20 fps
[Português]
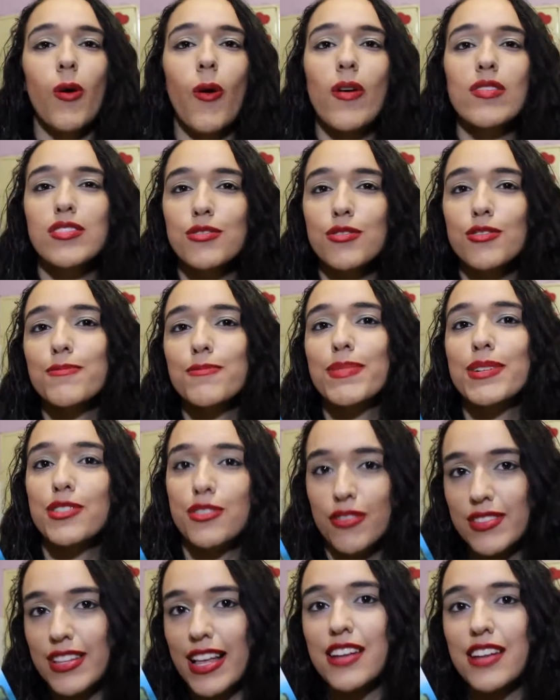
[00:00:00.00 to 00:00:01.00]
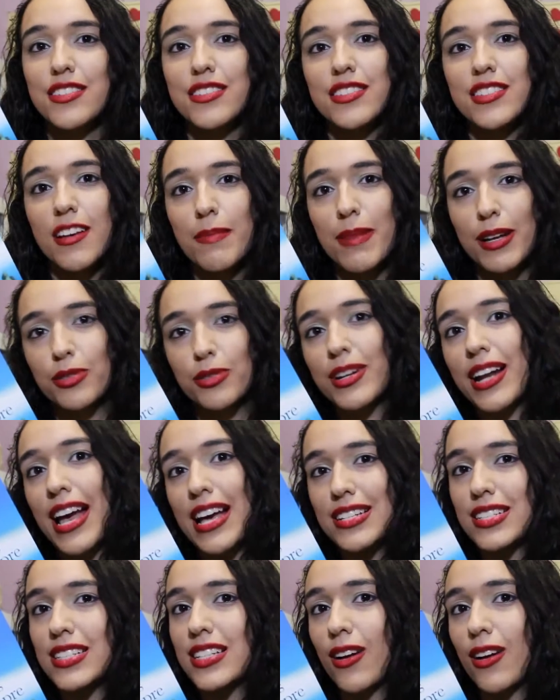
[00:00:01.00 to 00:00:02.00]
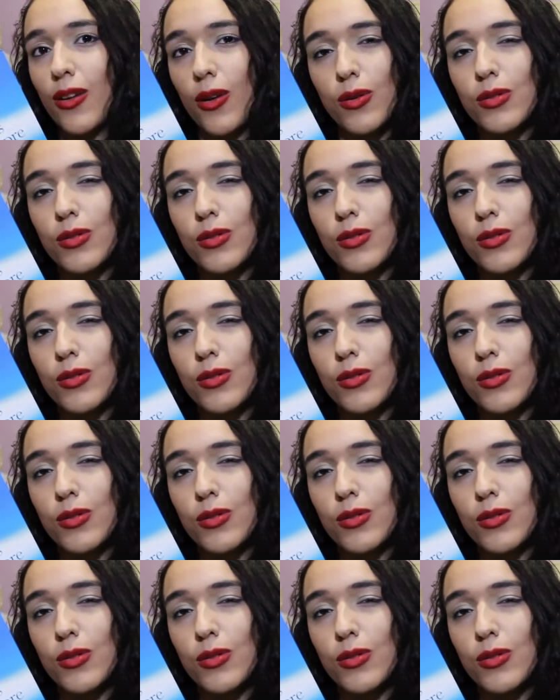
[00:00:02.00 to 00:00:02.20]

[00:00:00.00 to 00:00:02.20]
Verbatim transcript: coisas os personagens amadurecem ao